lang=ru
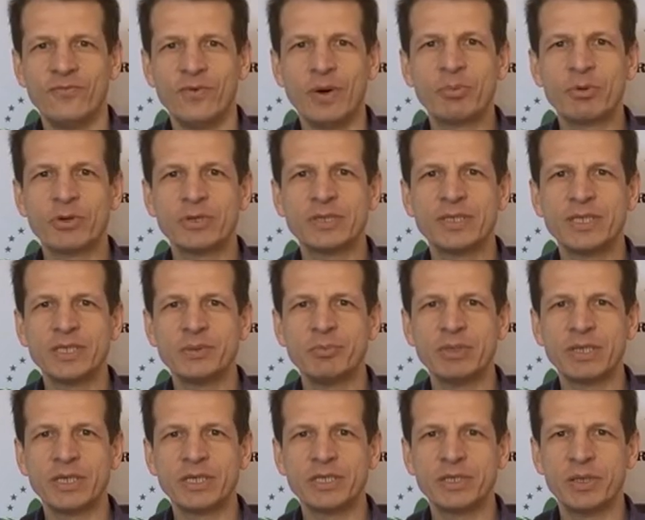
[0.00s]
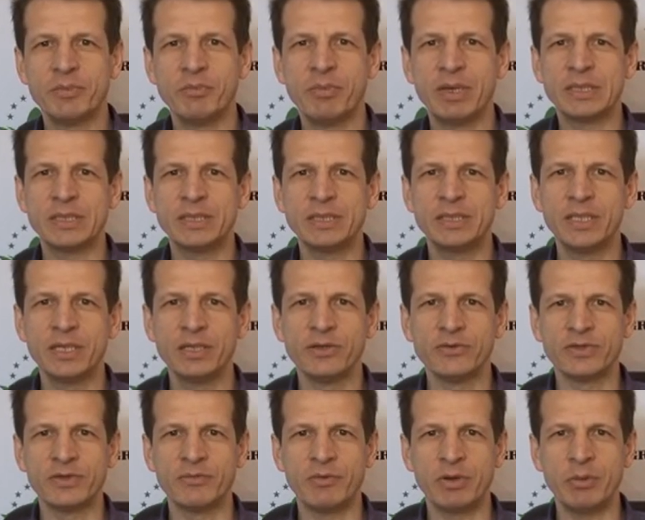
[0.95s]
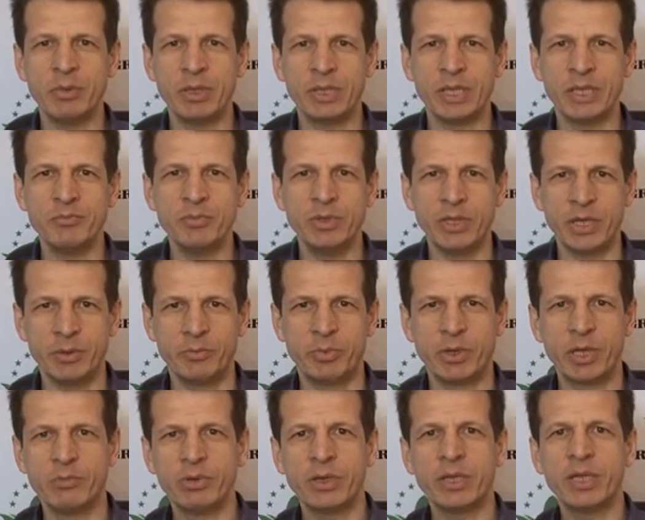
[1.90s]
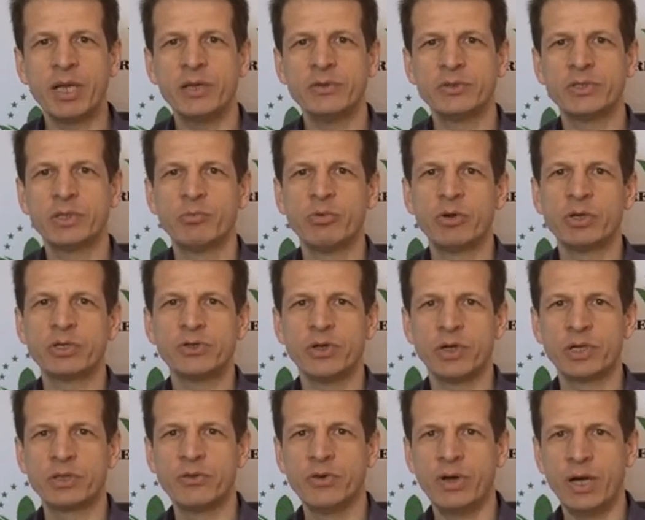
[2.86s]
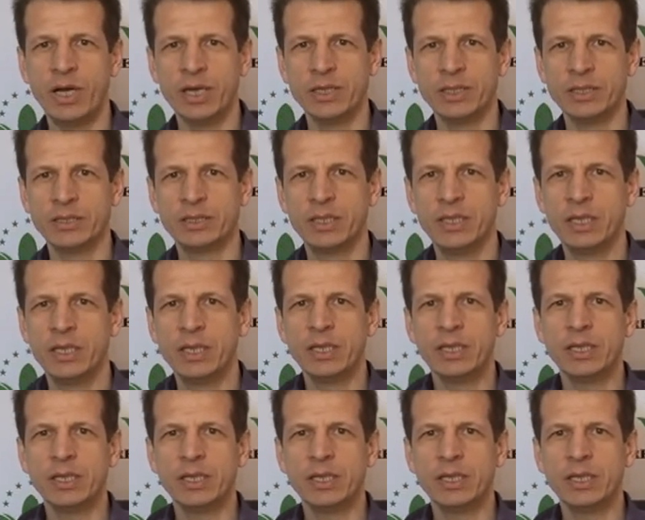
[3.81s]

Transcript: Вопросы избыточной массы тела в современном мире приобретают все большую актуальность.